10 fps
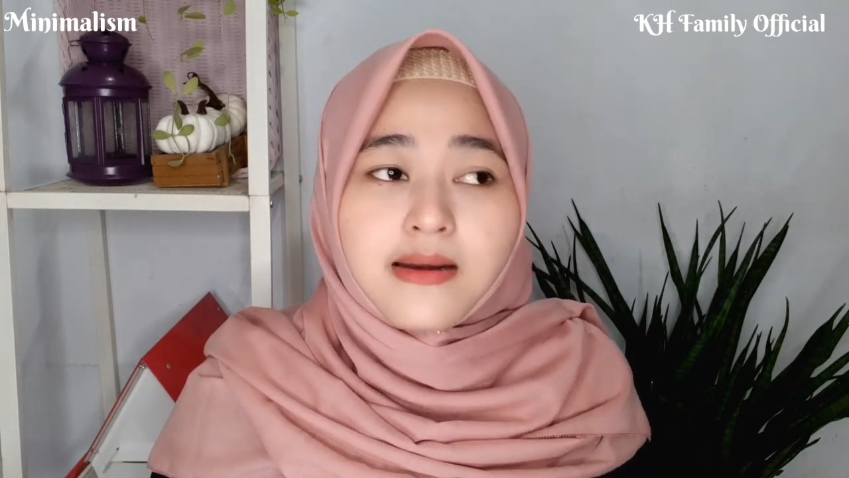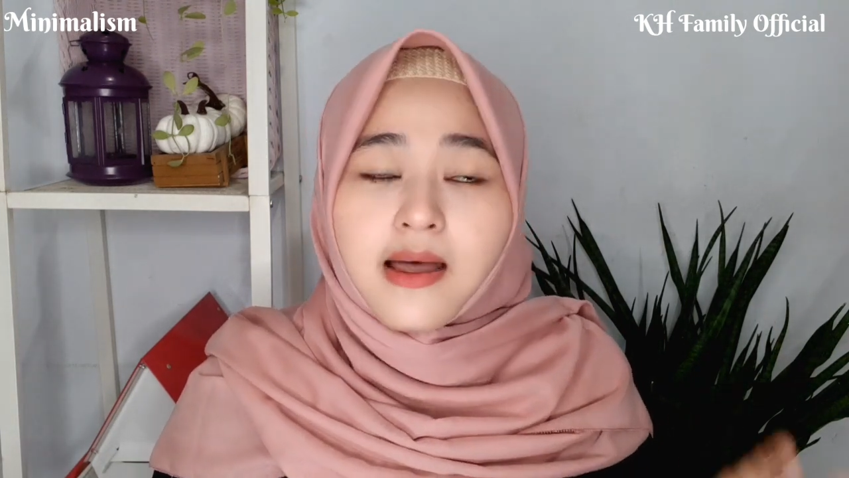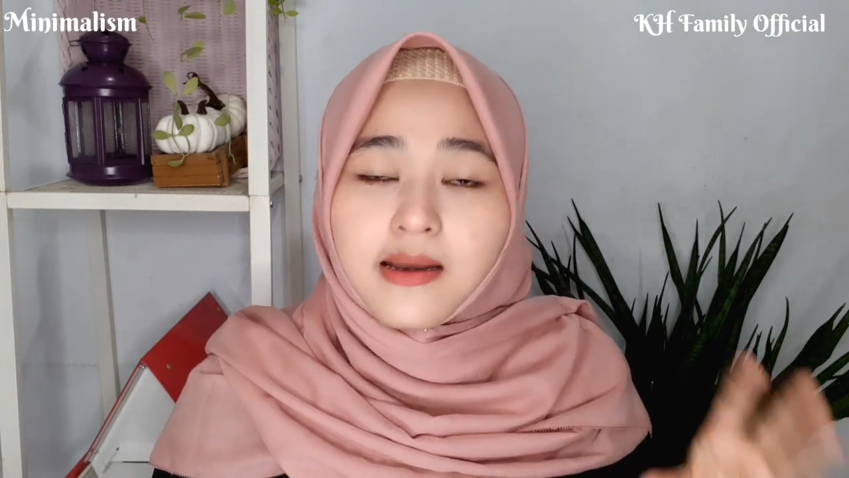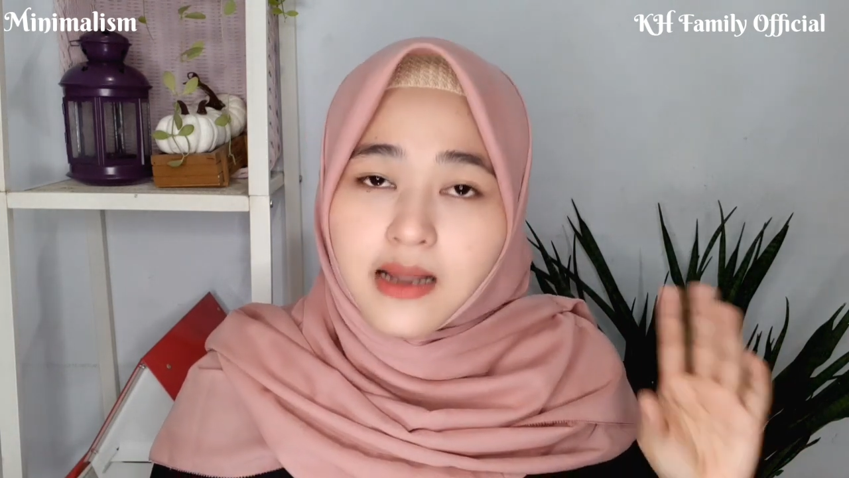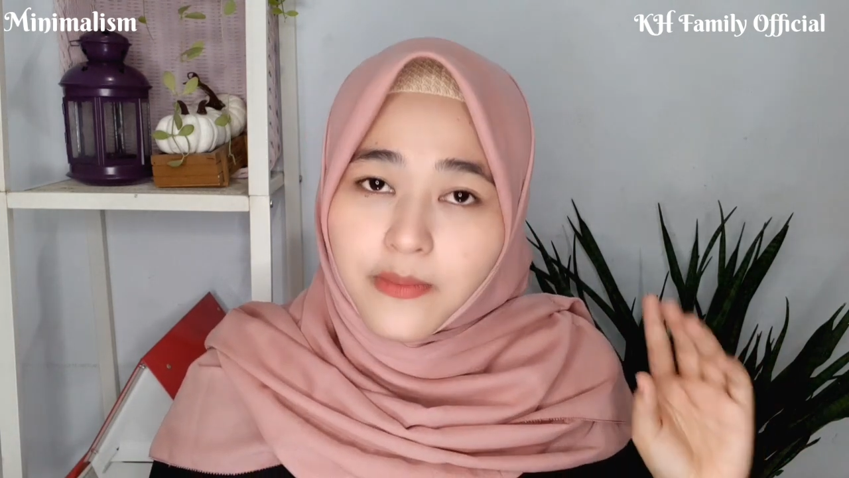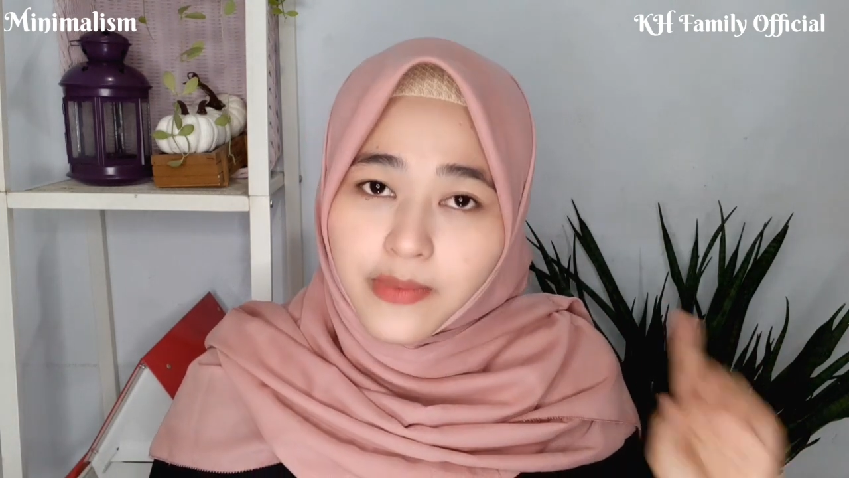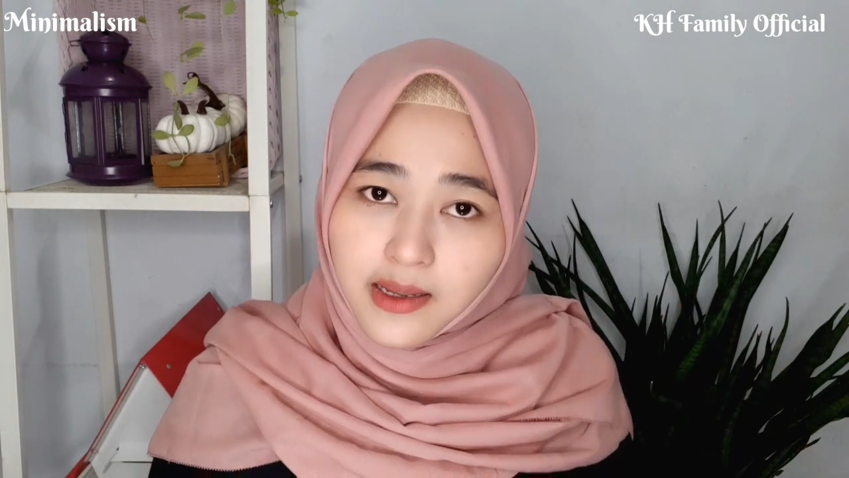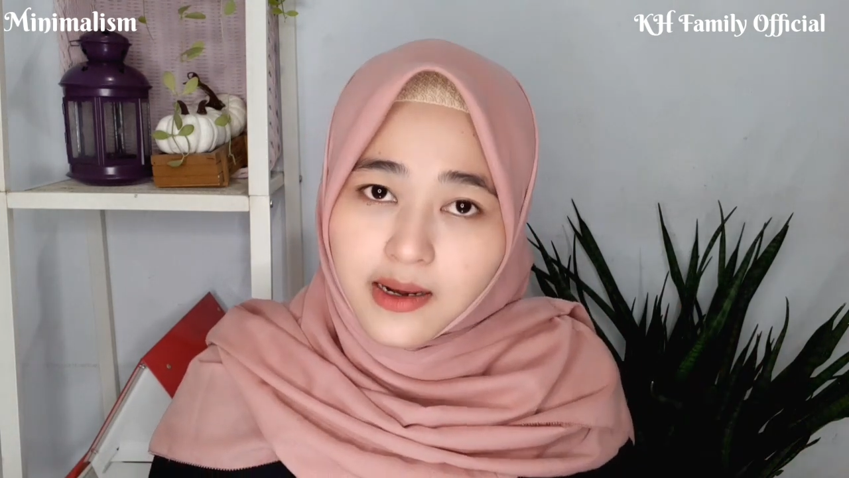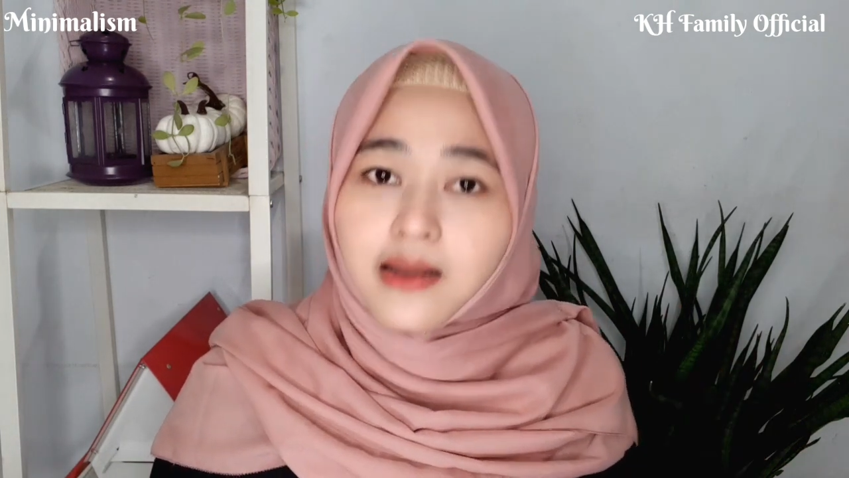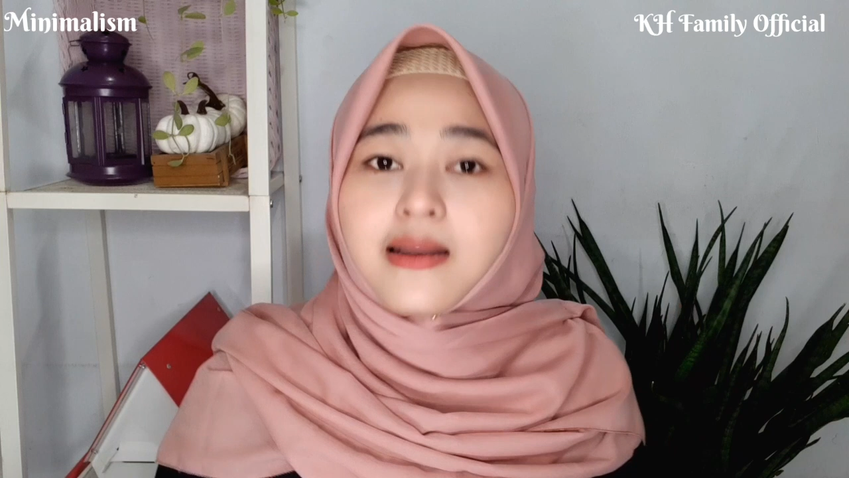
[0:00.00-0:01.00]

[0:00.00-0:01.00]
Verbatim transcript: dari kamera